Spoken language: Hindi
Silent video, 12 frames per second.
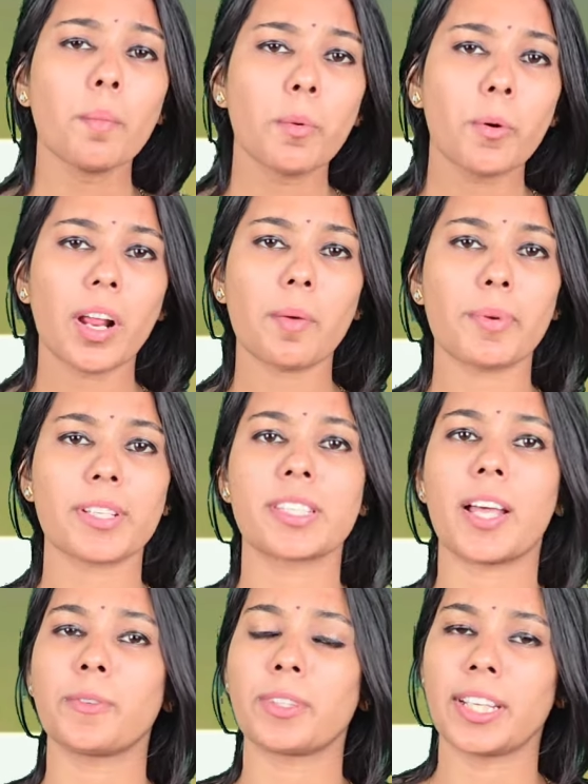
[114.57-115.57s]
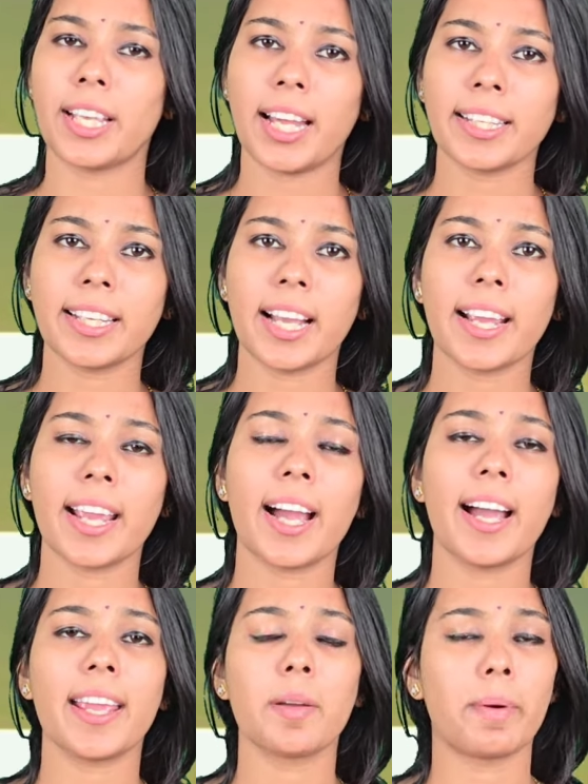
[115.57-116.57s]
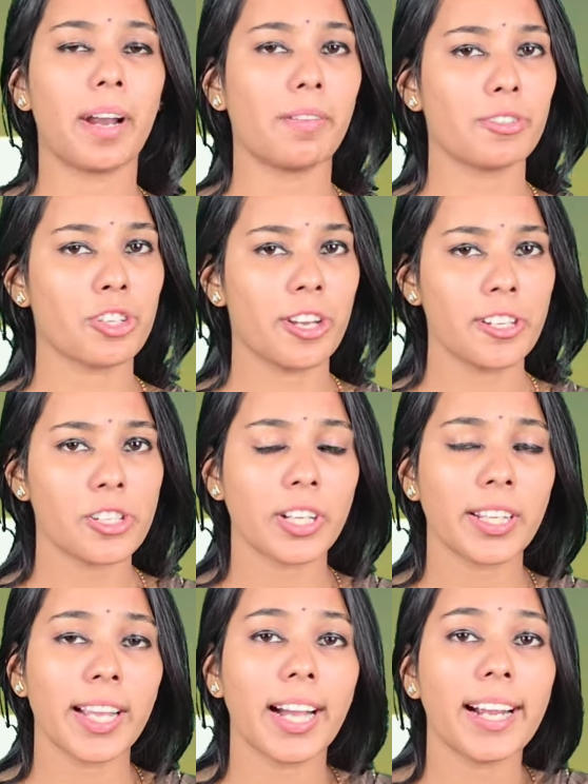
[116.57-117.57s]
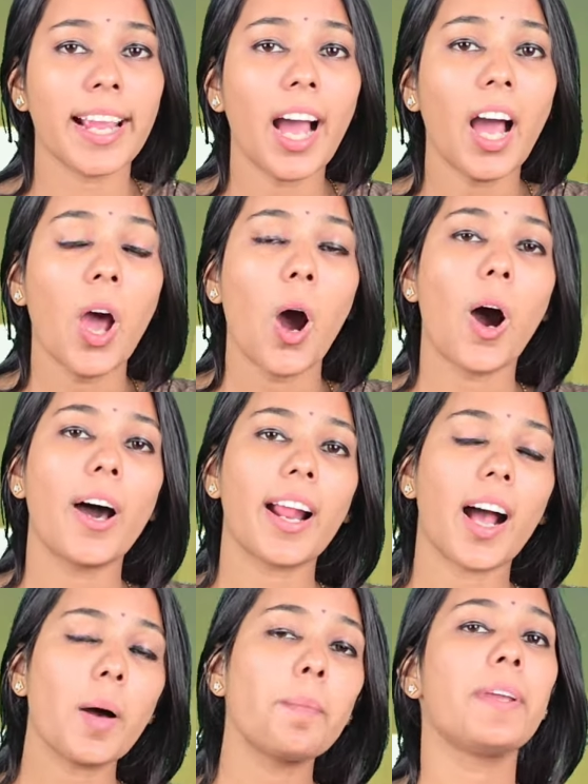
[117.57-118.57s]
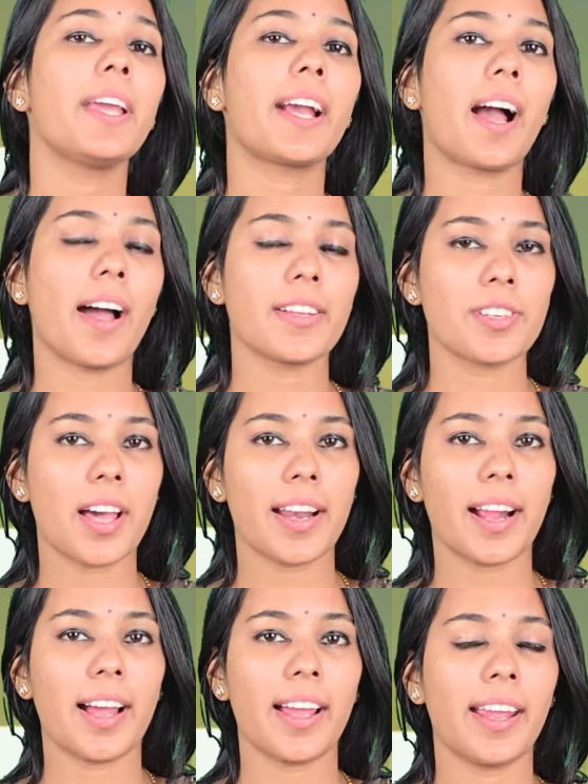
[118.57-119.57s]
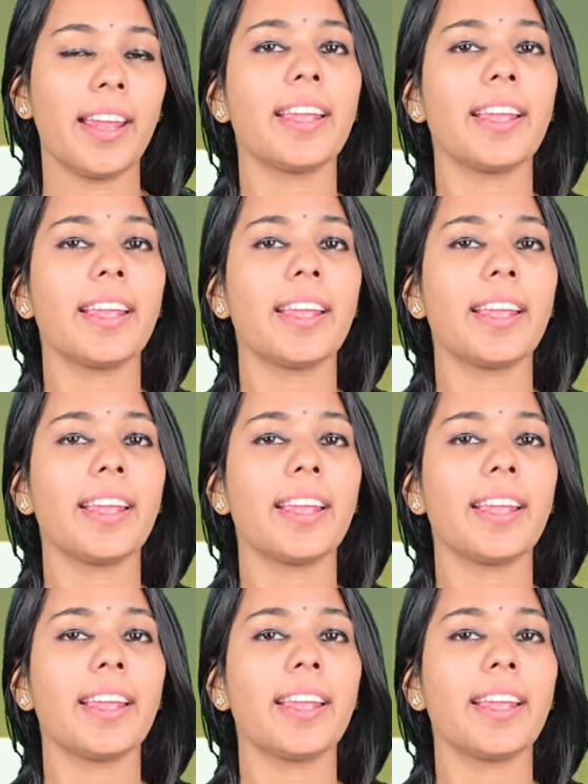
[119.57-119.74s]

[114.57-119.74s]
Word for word: पूरा प्रस्ताव तैयार किया गया एक बड़ा विश्लेषण किया गया और अब ये कहा जा रहा है